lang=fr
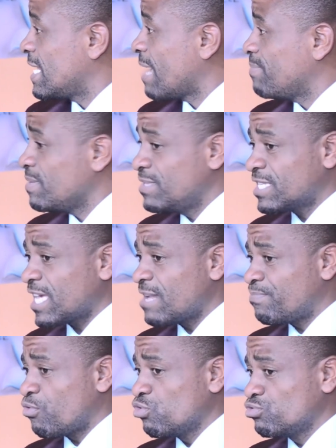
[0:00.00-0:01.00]
la Bible dit
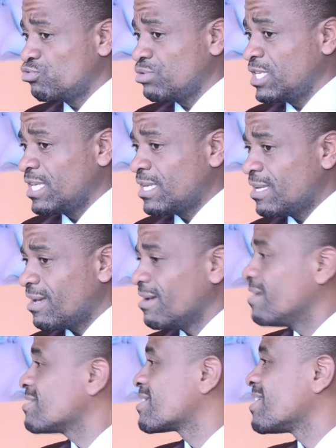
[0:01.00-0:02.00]
qu'elle produit
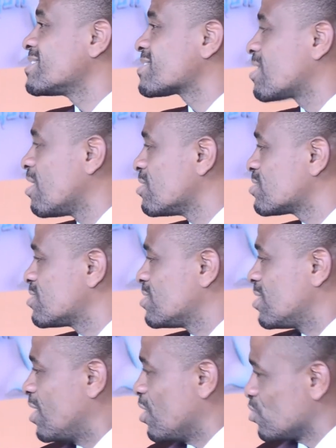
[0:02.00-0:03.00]
un grain 30, mmh.